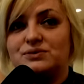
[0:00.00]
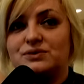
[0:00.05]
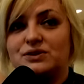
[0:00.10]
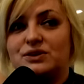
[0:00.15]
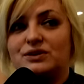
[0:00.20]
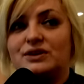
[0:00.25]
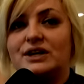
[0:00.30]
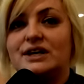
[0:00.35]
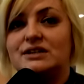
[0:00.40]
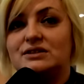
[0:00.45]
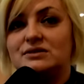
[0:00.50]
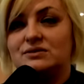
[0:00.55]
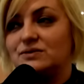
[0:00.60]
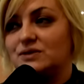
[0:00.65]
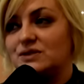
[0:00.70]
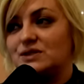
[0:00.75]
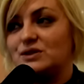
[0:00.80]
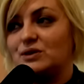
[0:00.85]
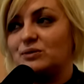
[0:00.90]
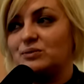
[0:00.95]
w kolejnym
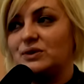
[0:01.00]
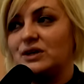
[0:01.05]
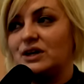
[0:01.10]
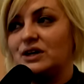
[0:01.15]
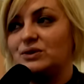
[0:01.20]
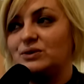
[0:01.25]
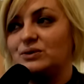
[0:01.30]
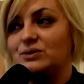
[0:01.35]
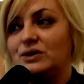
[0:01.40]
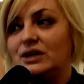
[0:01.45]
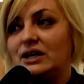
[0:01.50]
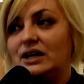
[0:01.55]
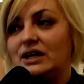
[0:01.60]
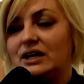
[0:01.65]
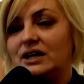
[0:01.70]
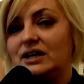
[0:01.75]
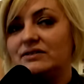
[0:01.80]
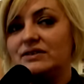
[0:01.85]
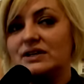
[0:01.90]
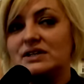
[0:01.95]
wystąpieniu,
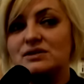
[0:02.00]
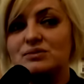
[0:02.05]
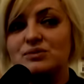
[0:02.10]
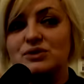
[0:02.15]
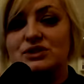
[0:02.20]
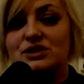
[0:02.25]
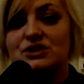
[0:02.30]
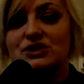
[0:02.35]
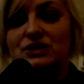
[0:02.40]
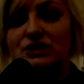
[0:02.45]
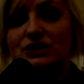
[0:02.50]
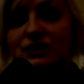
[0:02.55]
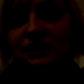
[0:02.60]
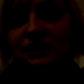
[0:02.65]
więc myślę, że to